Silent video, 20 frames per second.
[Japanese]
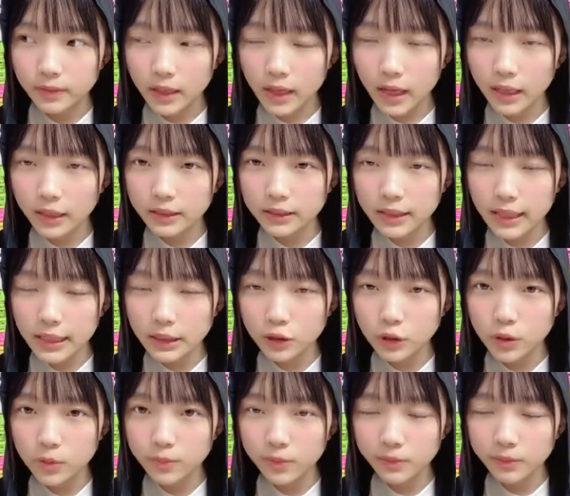白菜
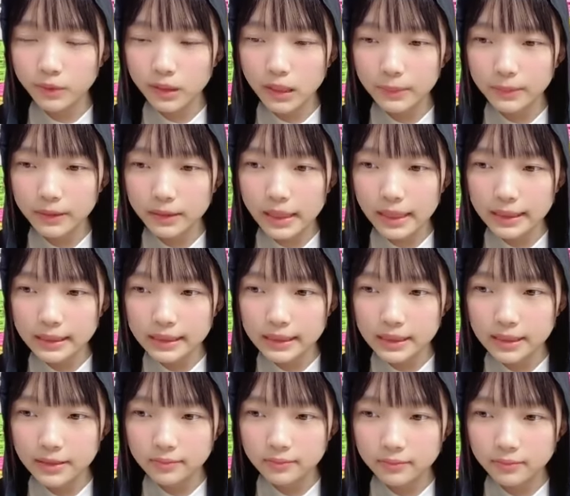スープも食べたい
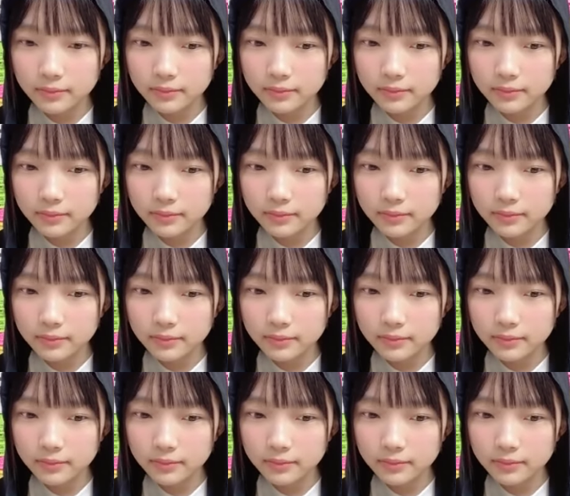し、